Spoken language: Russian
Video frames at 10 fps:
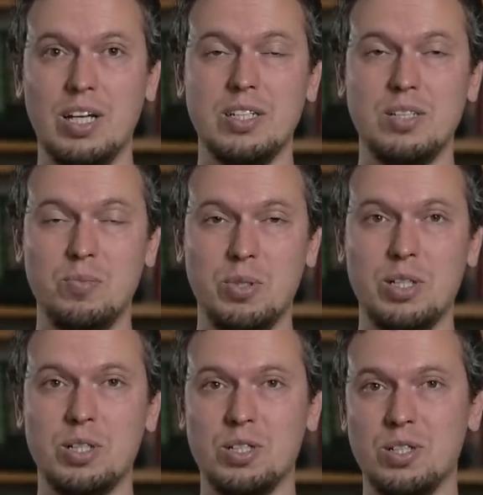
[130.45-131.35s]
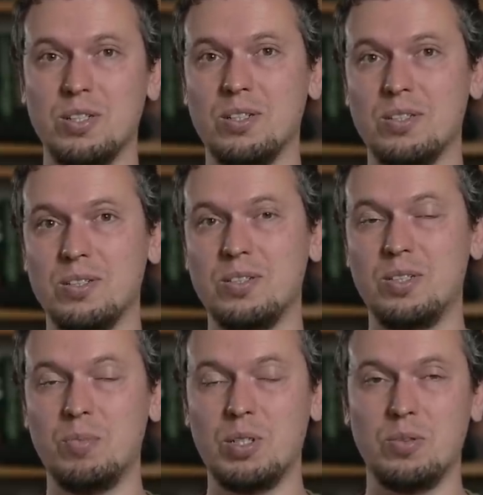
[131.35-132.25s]
снимаешь э,
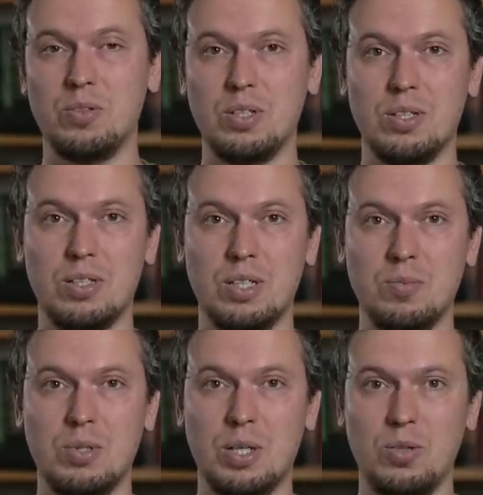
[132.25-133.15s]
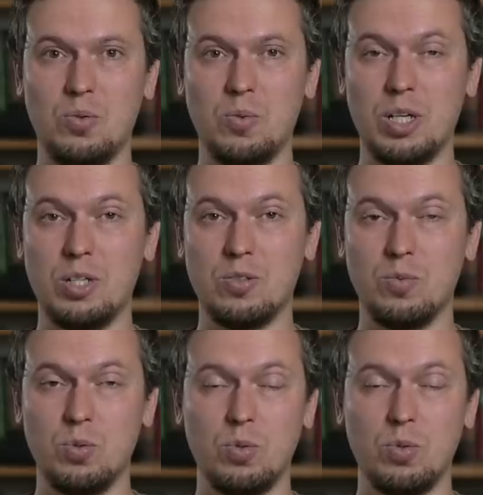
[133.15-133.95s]
себя вот э, таким хреновым качеством.